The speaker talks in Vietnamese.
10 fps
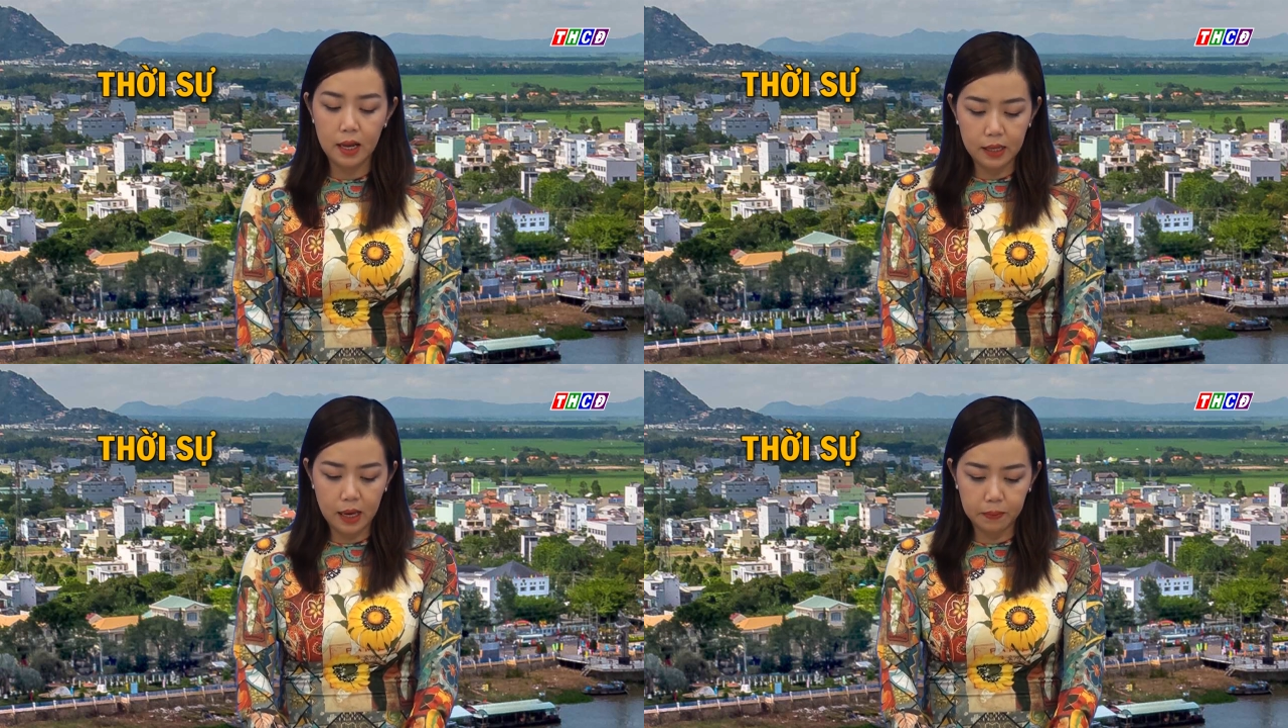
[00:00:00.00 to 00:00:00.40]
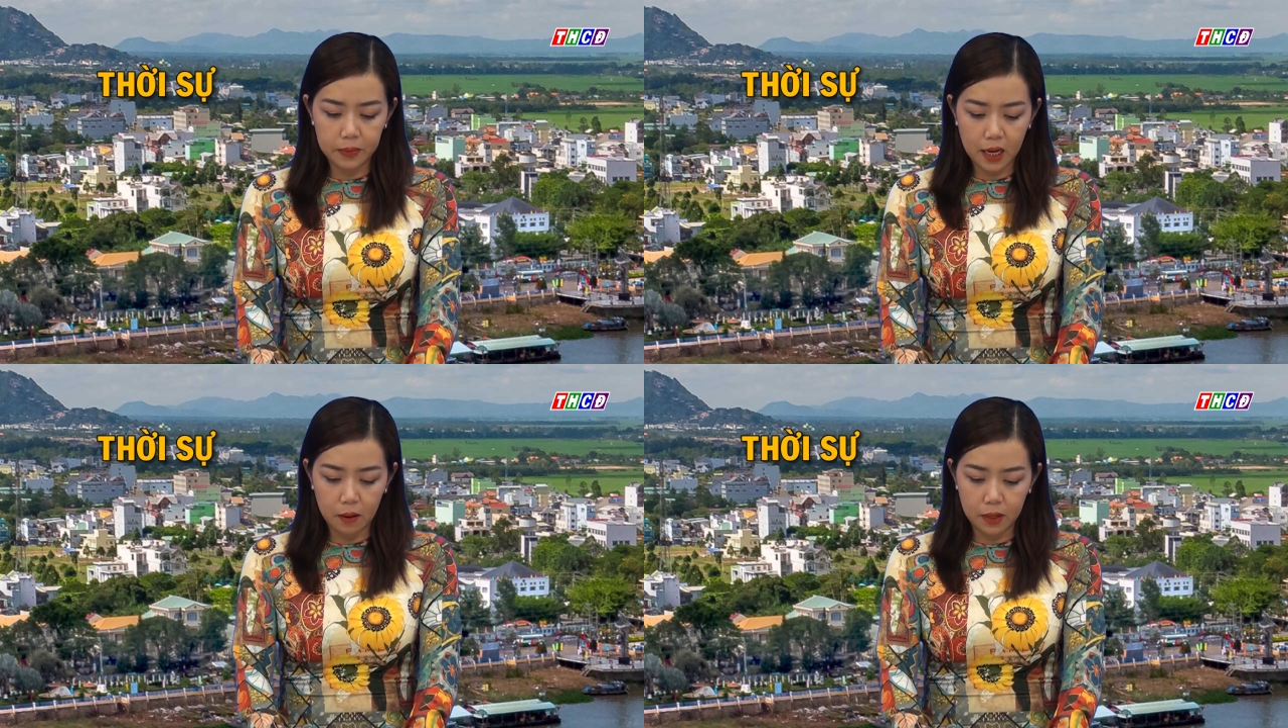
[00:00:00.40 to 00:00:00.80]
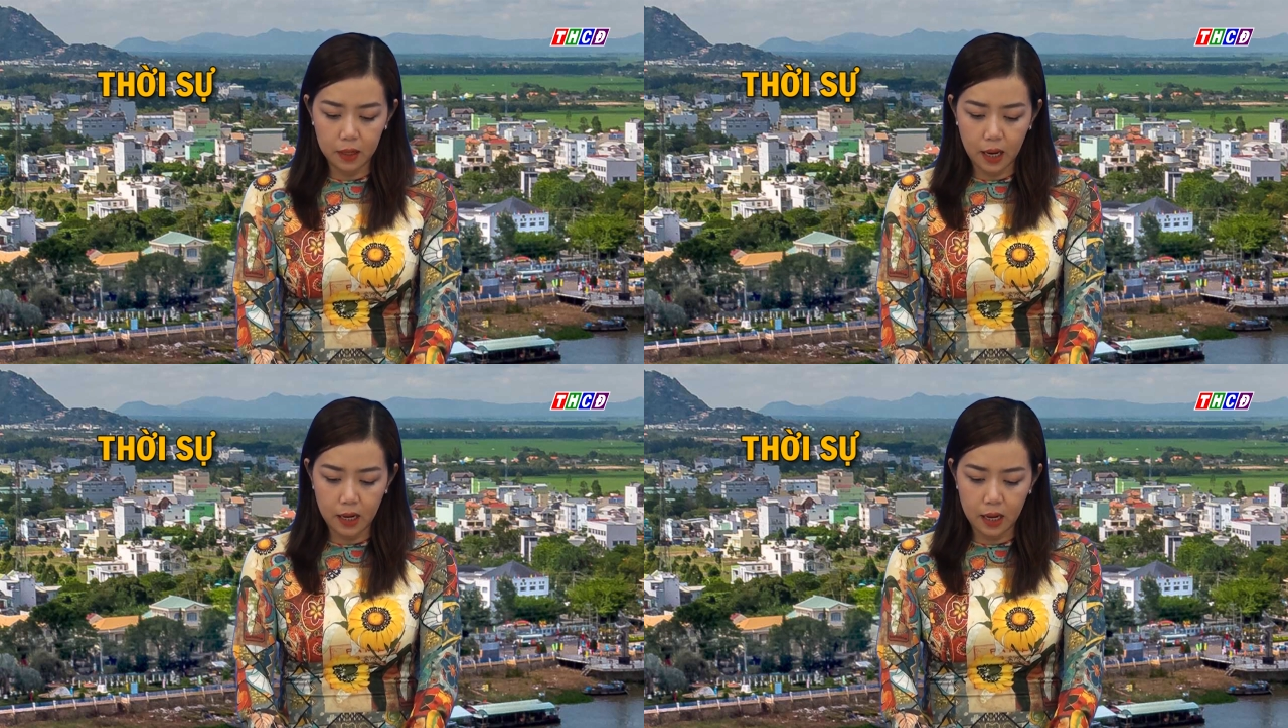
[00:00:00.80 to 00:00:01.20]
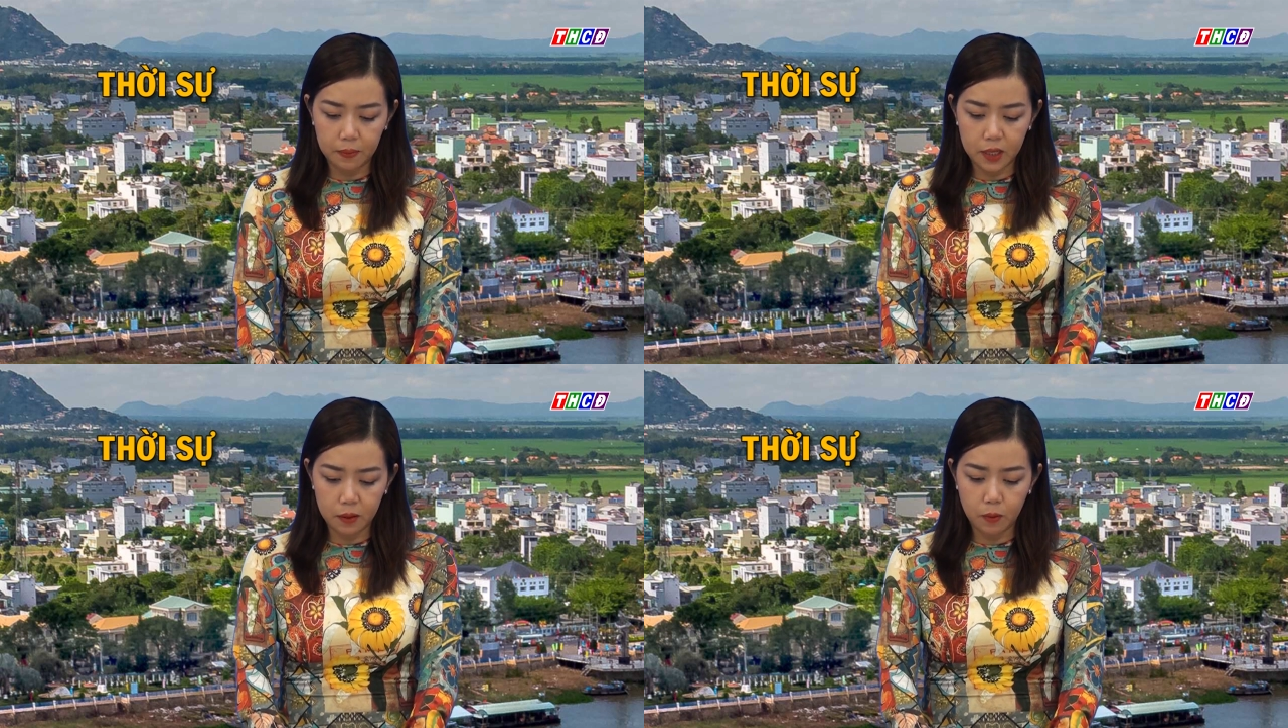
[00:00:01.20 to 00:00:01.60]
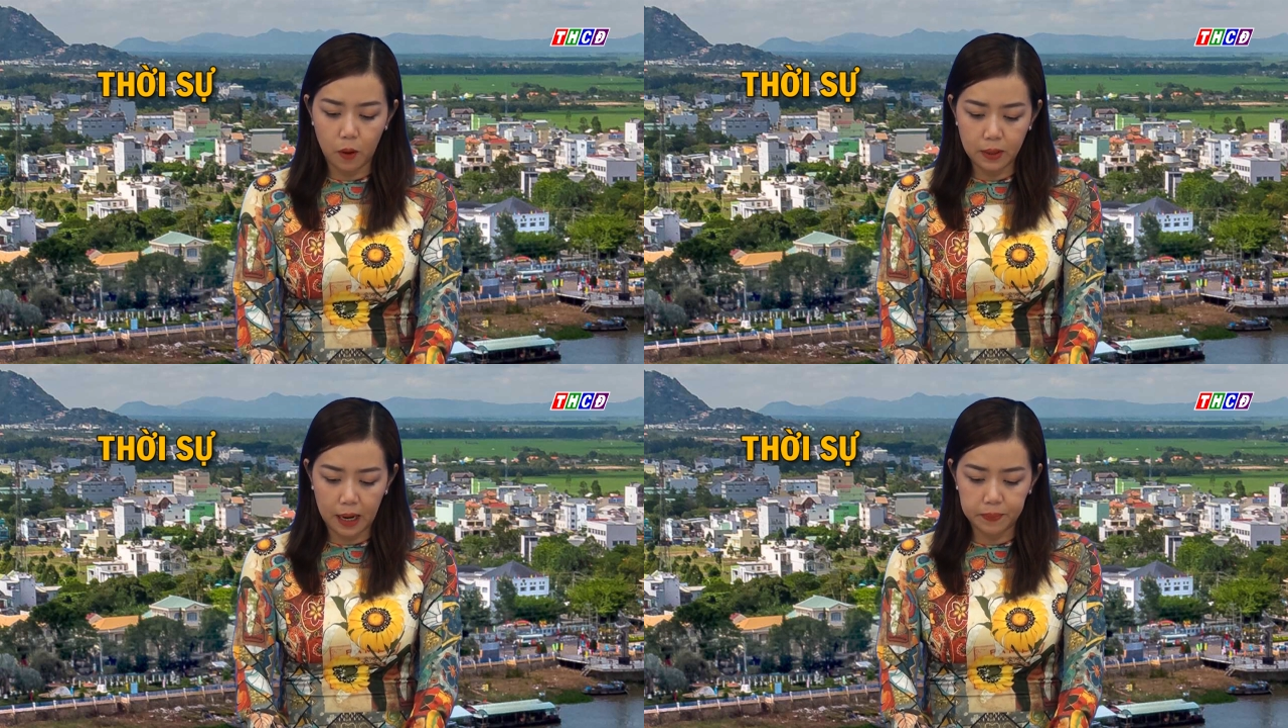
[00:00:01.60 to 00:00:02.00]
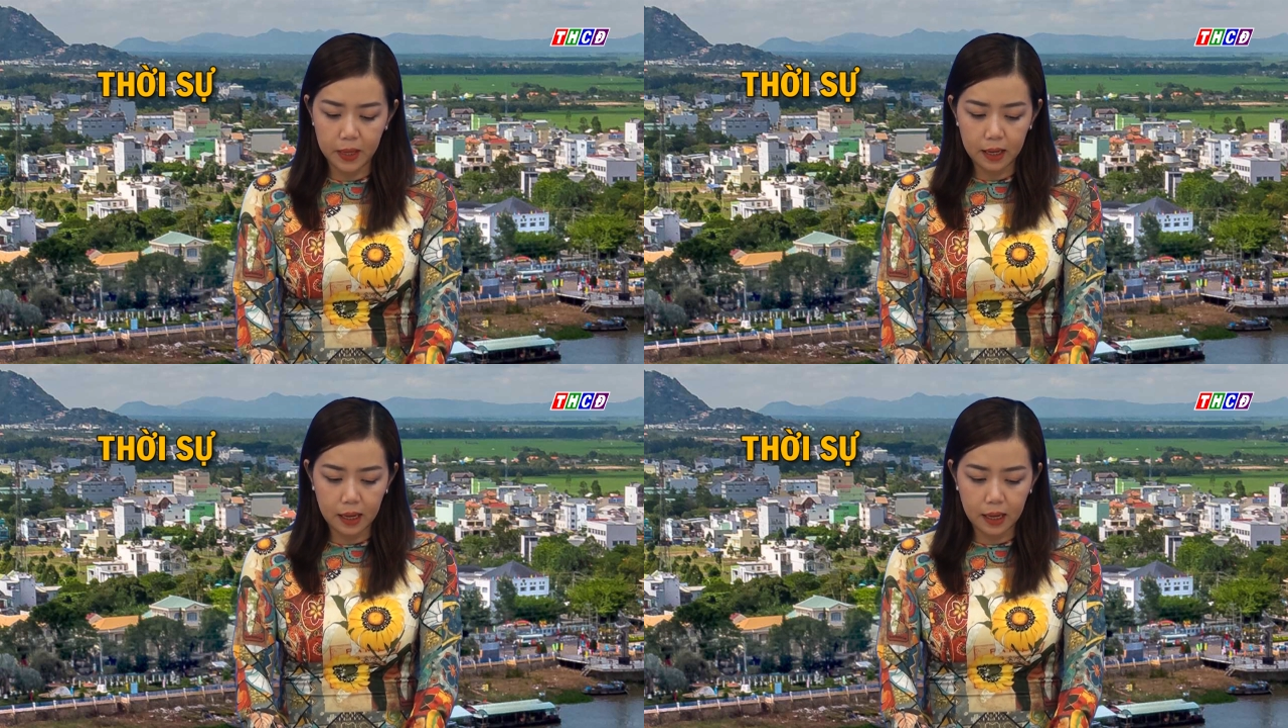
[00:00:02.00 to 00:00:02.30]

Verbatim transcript: nhằm chào mừng kỷ niệm 94 năm